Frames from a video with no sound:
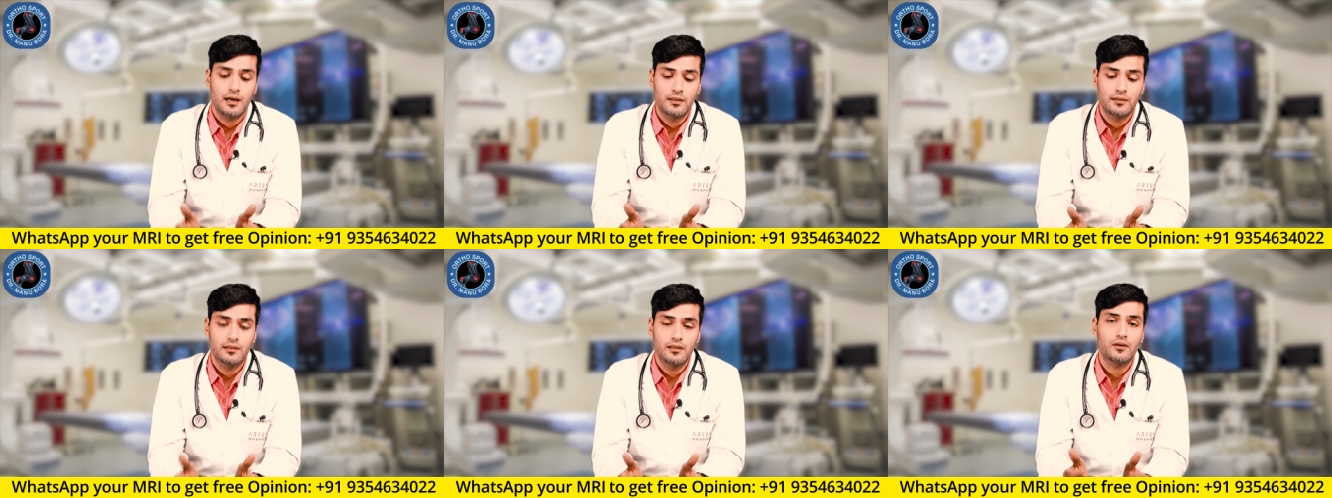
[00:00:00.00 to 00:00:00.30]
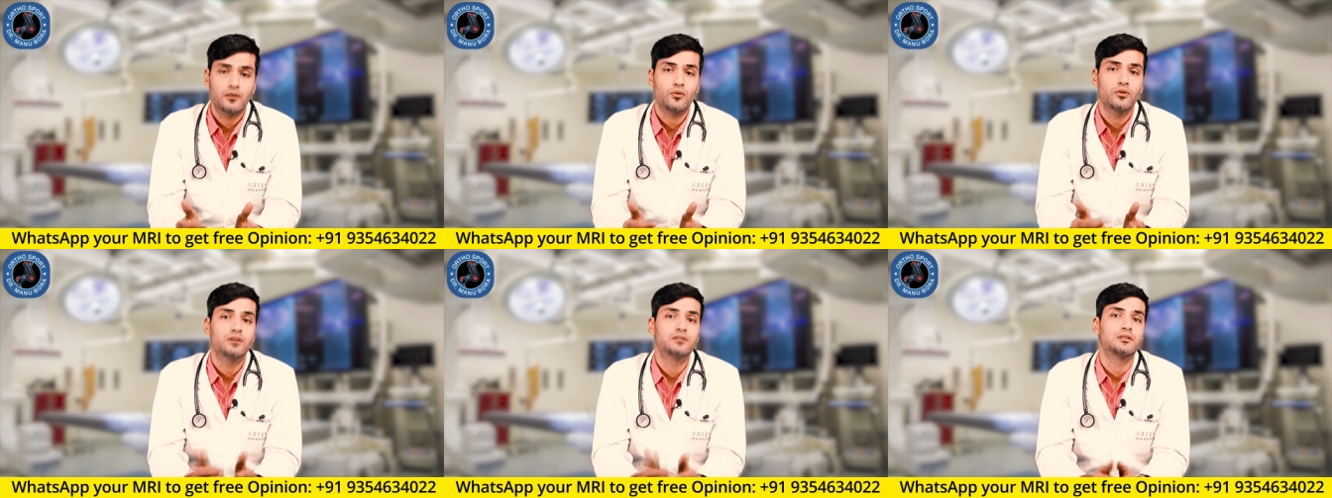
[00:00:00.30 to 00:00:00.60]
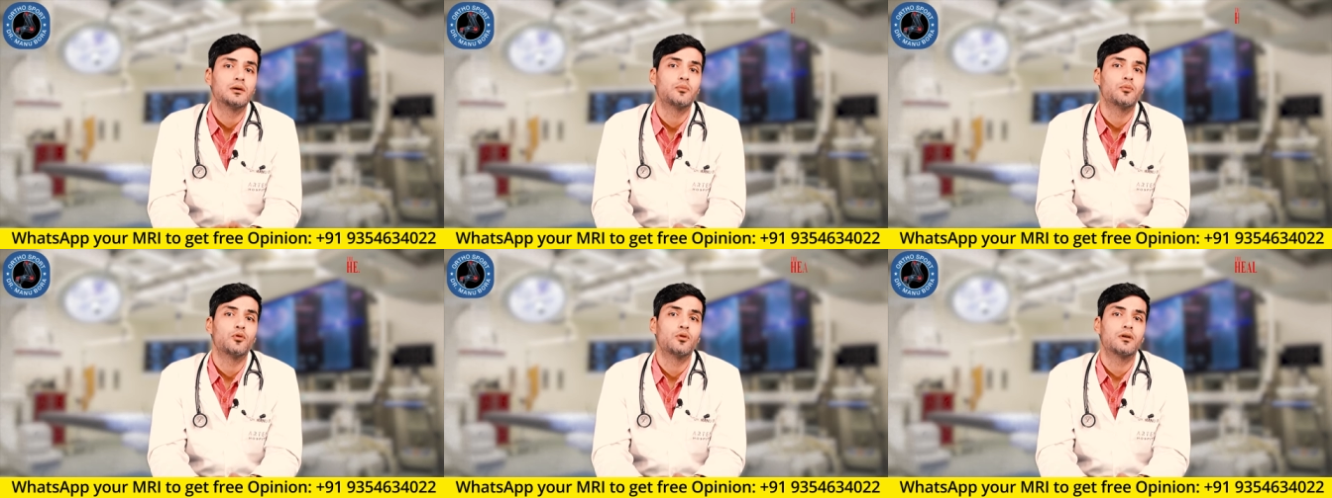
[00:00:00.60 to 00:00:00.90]
अंदर कोई
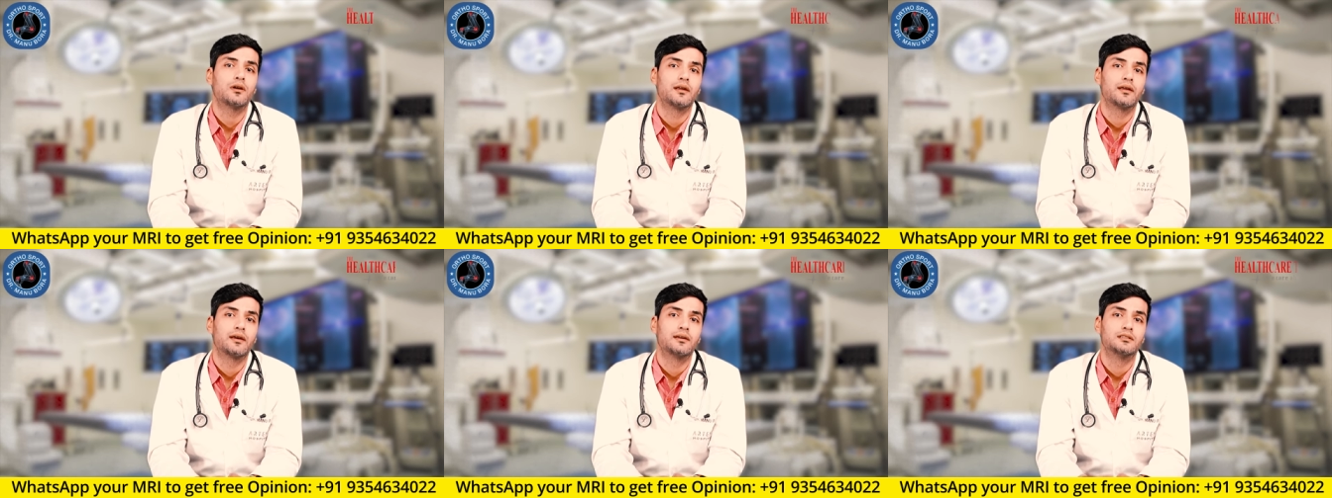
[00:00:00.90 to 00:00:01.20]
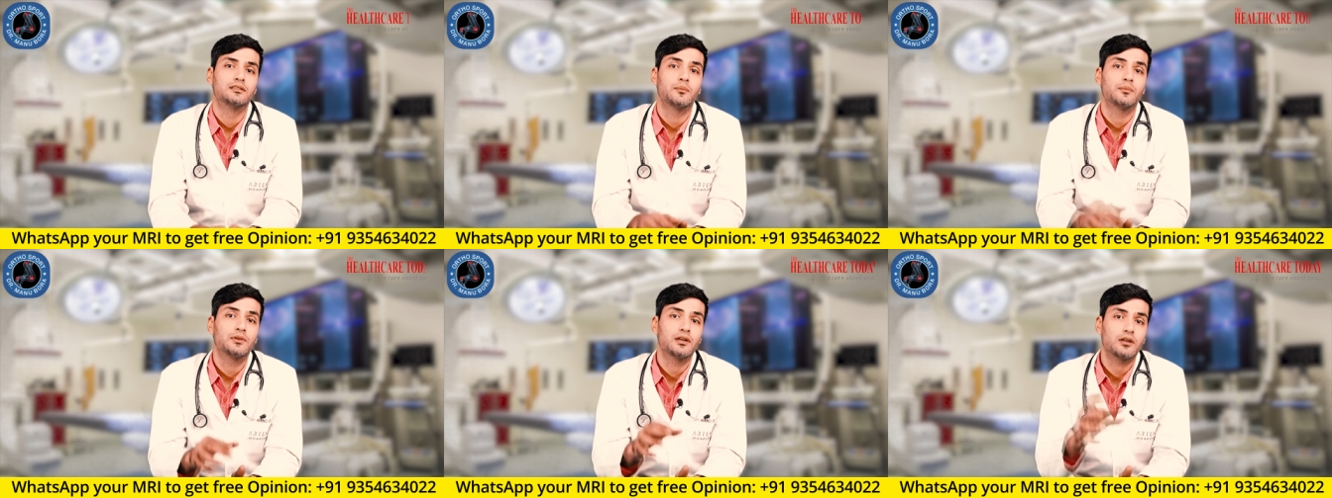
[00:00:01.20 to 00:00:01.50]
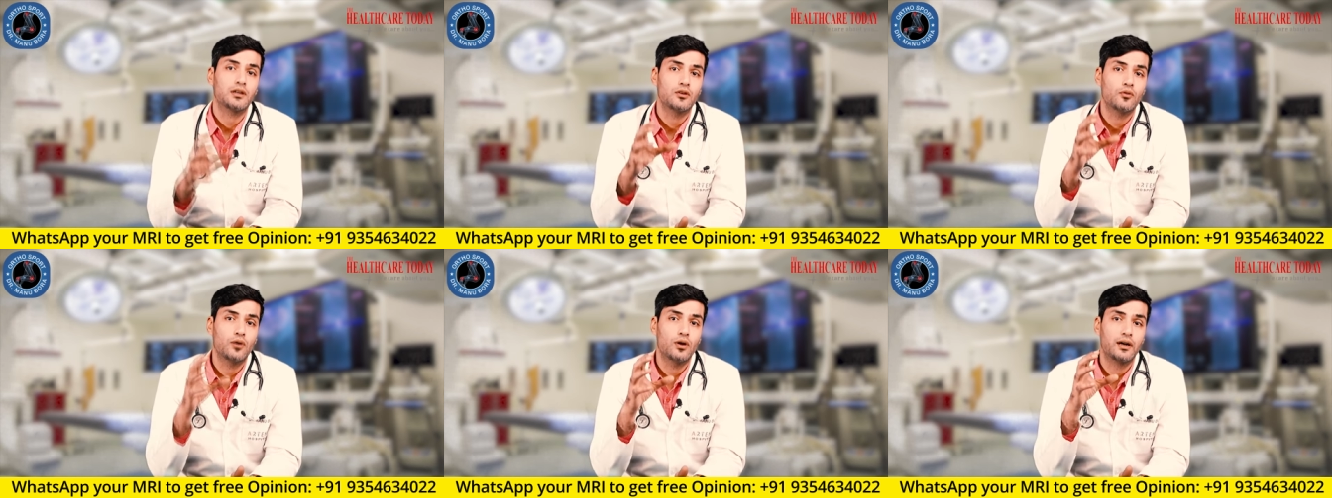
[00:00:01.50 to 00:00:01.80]
सपोर्ट नहीं है जब
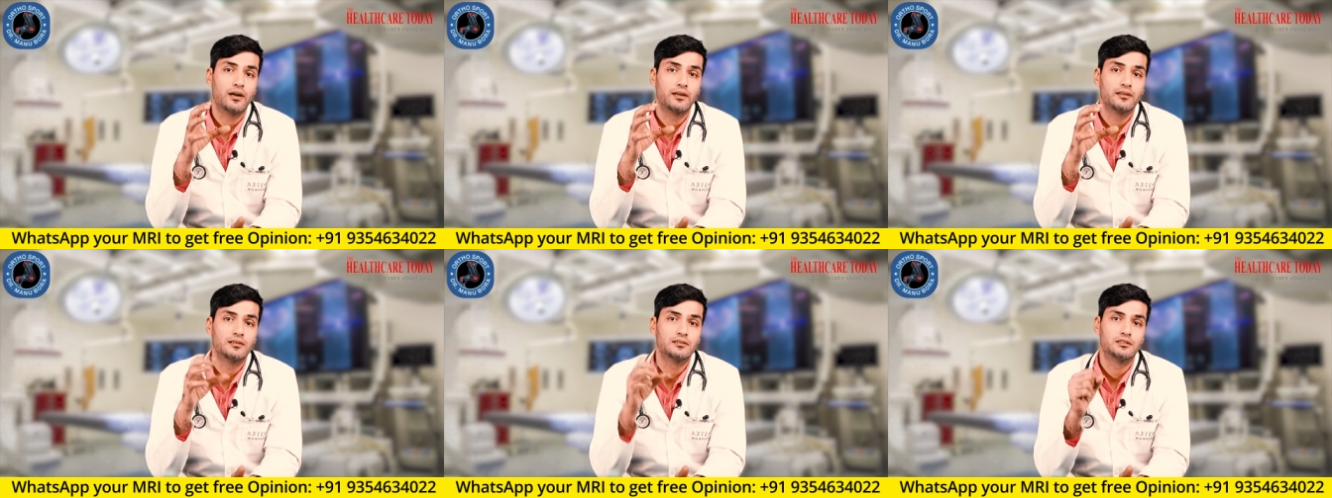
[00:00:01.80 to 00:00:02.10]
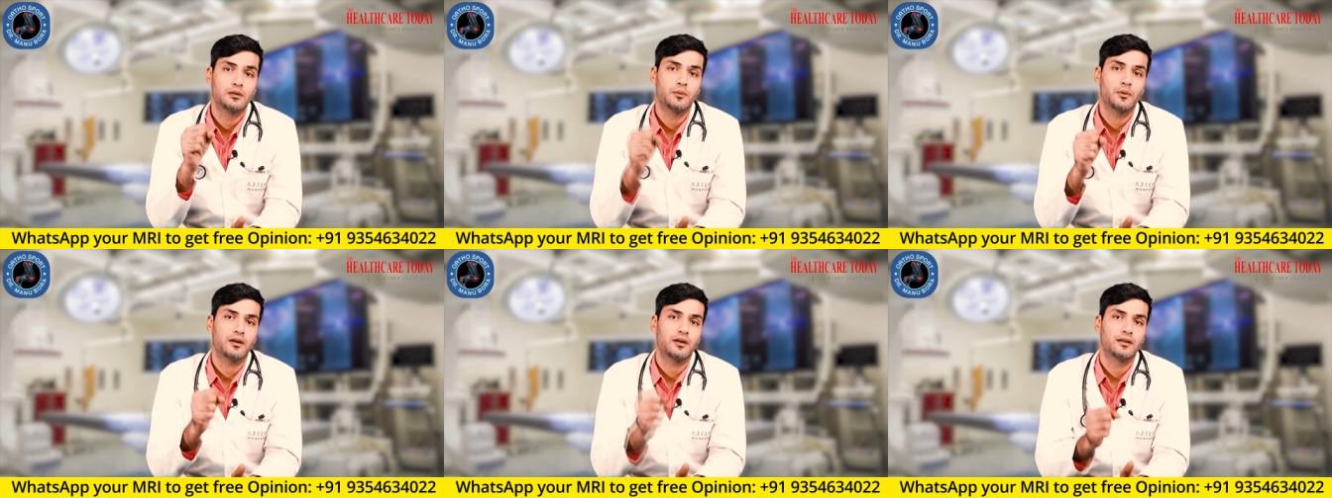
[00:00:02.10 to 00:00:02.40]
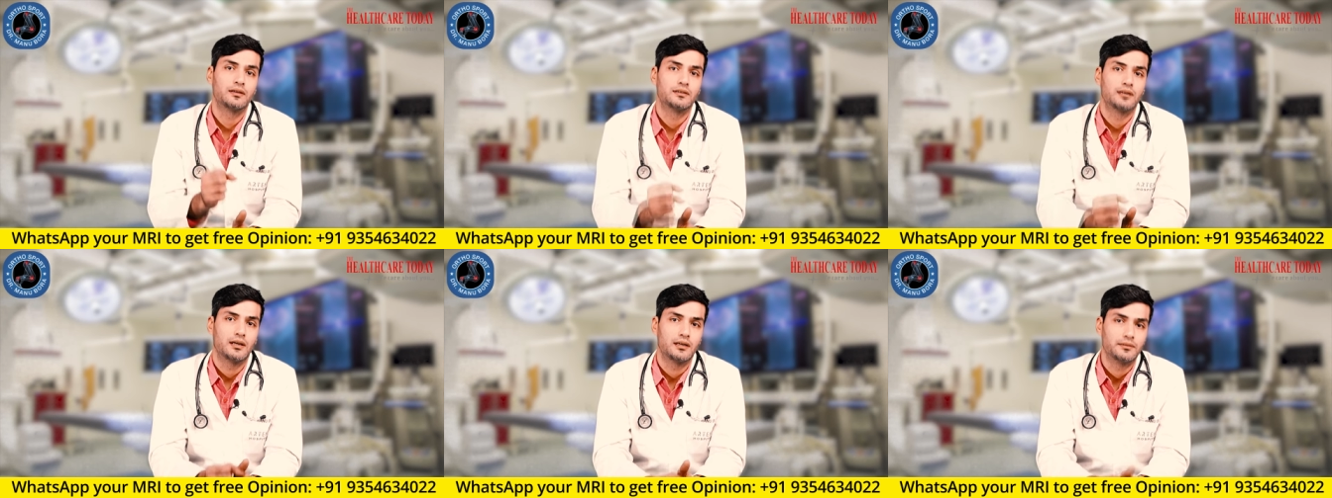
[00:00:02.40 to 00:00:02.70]
तक कि वो हड्डी से चिपक
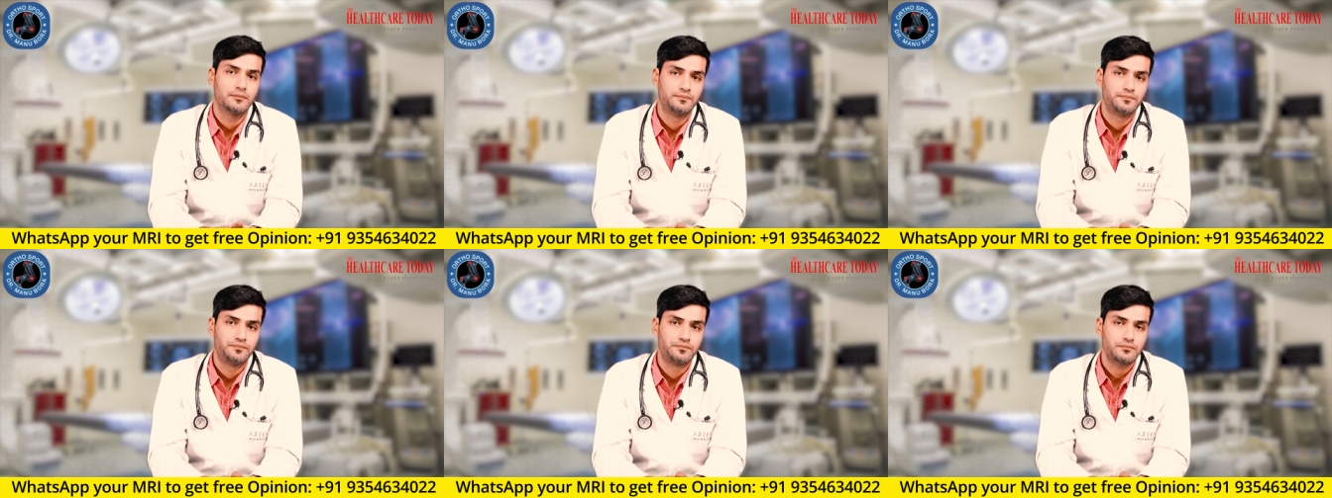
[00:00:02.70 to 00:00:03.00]
नहीं जाए